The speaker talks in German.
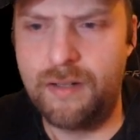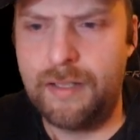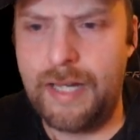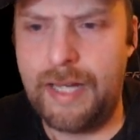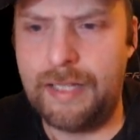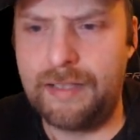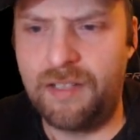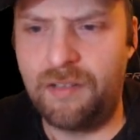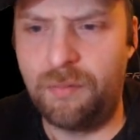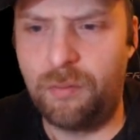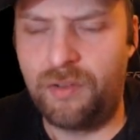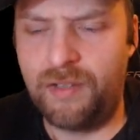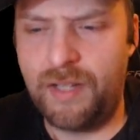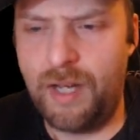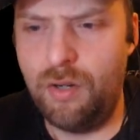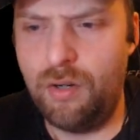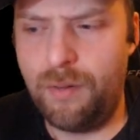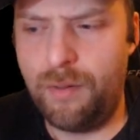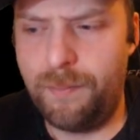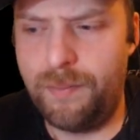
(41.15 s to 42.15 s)
Ja, das muss ich
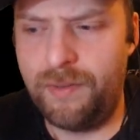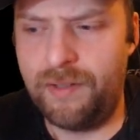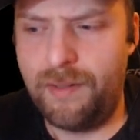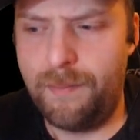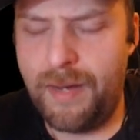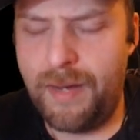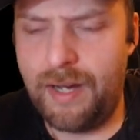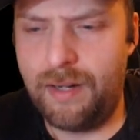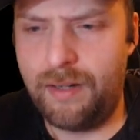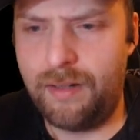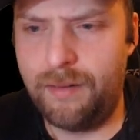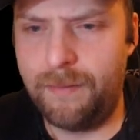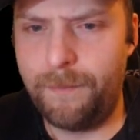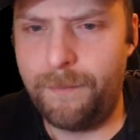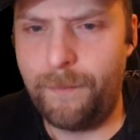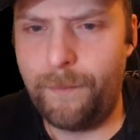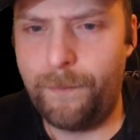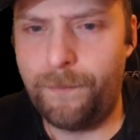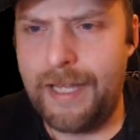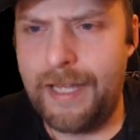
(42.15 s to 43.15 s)
auch noch ein bisschen
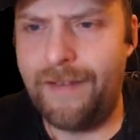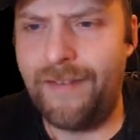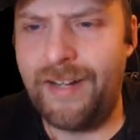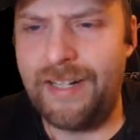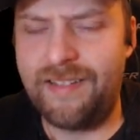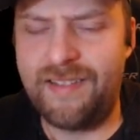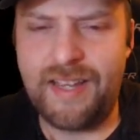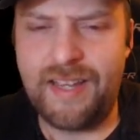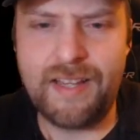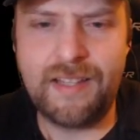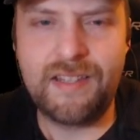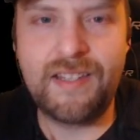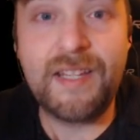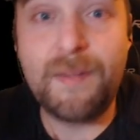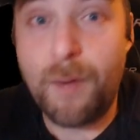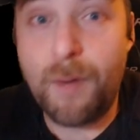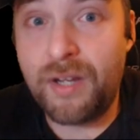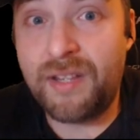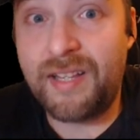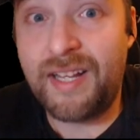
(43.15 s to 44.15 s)
machen. Ja, weil die Sache ist, ich
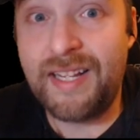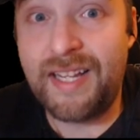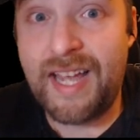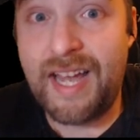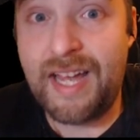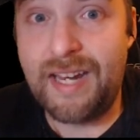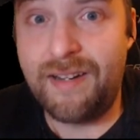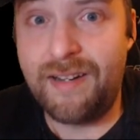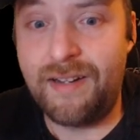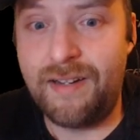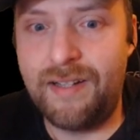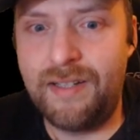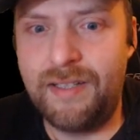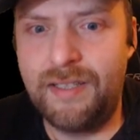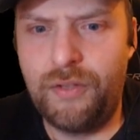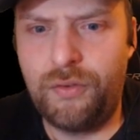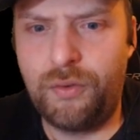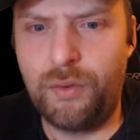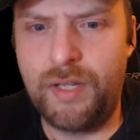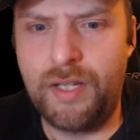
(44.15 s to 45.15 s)
möchte halt gern
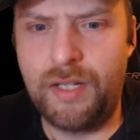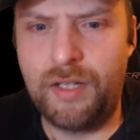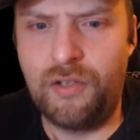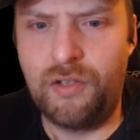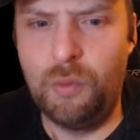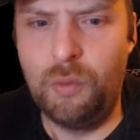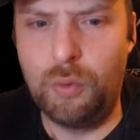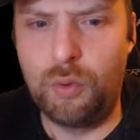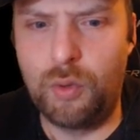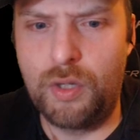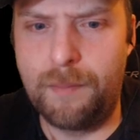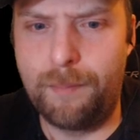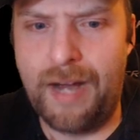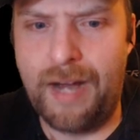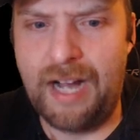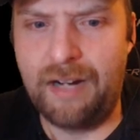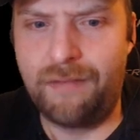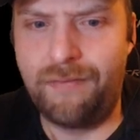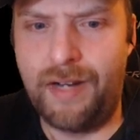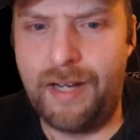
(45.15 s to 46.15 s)
so hier den Zug durch den
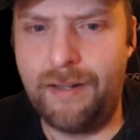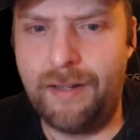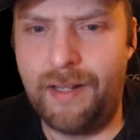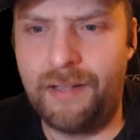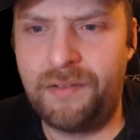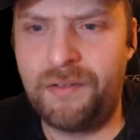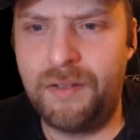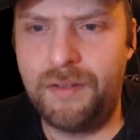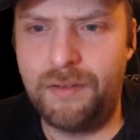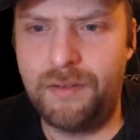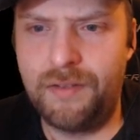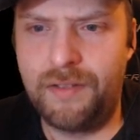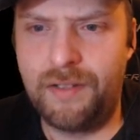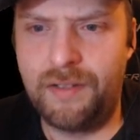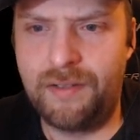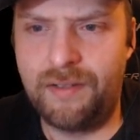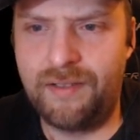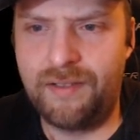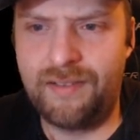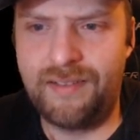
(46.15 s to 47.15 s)
Park fahren lassen und
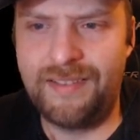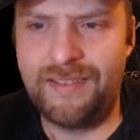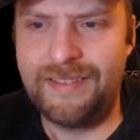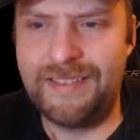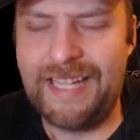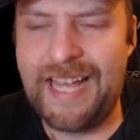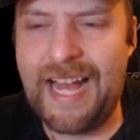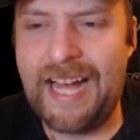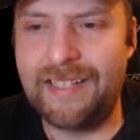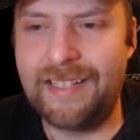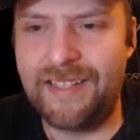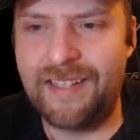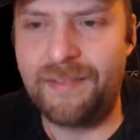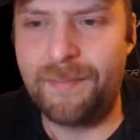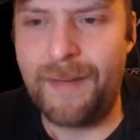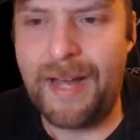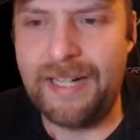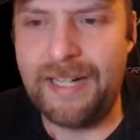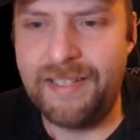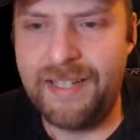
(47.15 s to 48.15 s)
das, ja, das
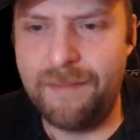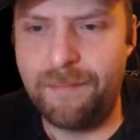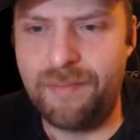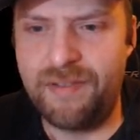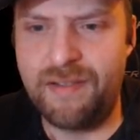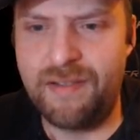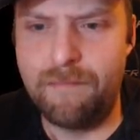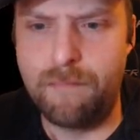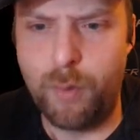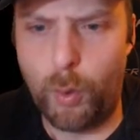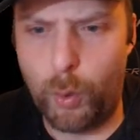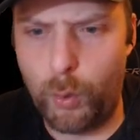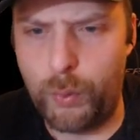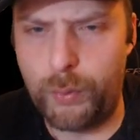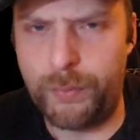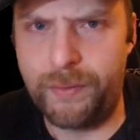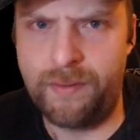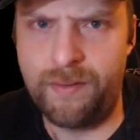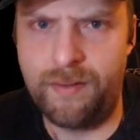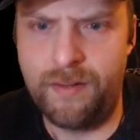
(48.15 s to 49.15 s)
war halt hier ein bisschen
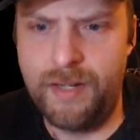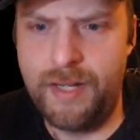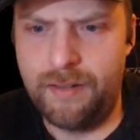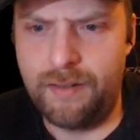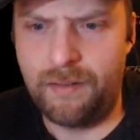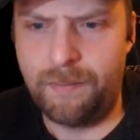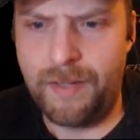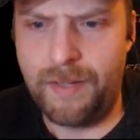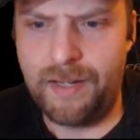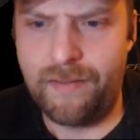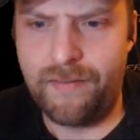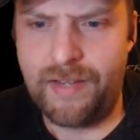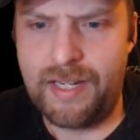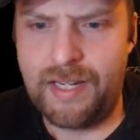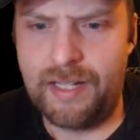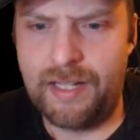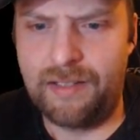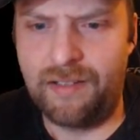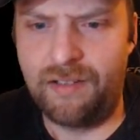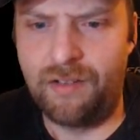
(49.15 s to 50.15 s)
blöd. Deswegen werde
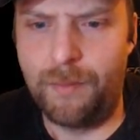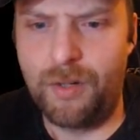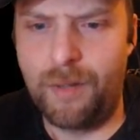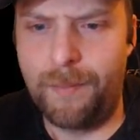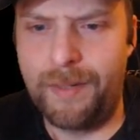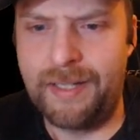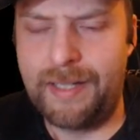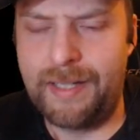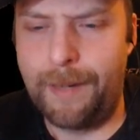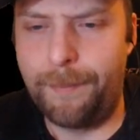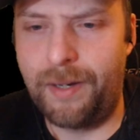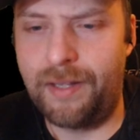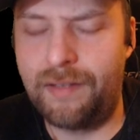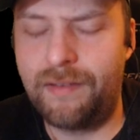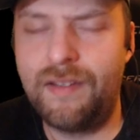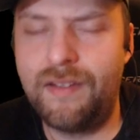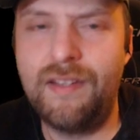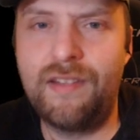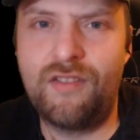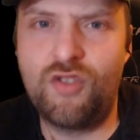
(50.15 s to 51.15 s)
ich halt das nochmal komplett
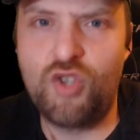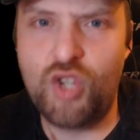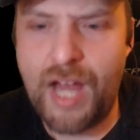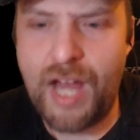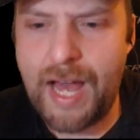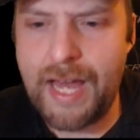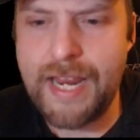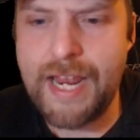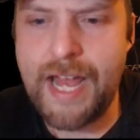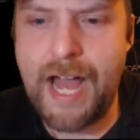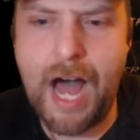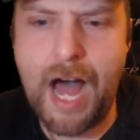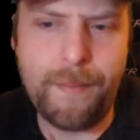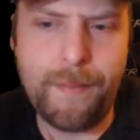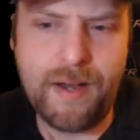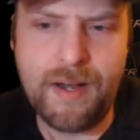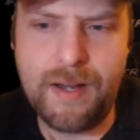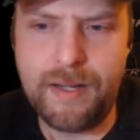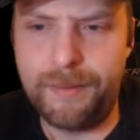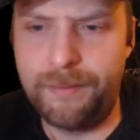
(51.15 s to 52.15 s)
abreißen. Ist schade,
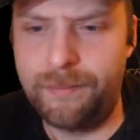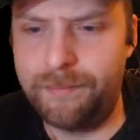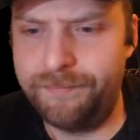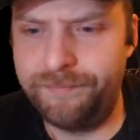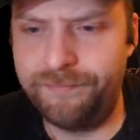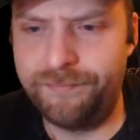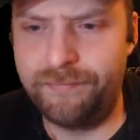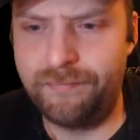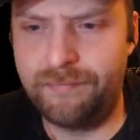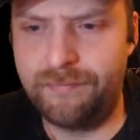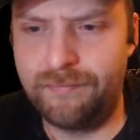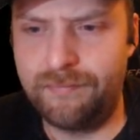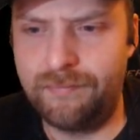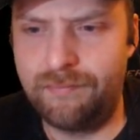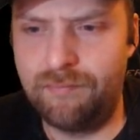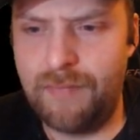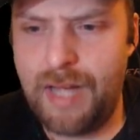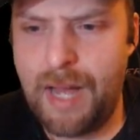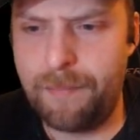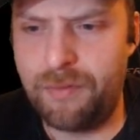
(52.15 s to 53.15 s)
aber mh, hm,
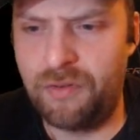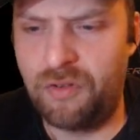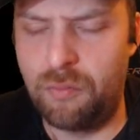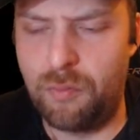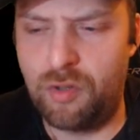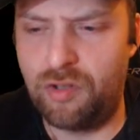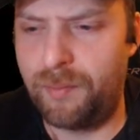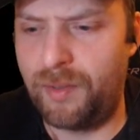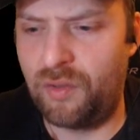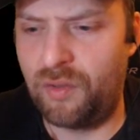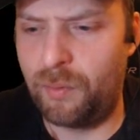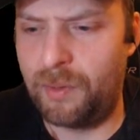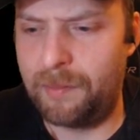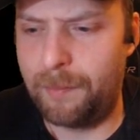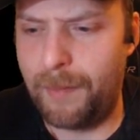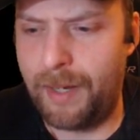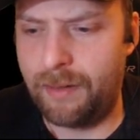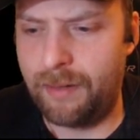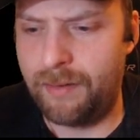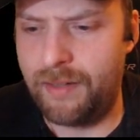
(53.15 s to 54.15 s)
ab und zu muss man sowas
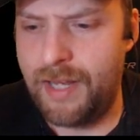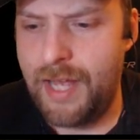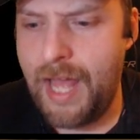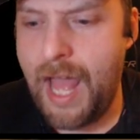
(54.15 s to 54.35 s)
machen.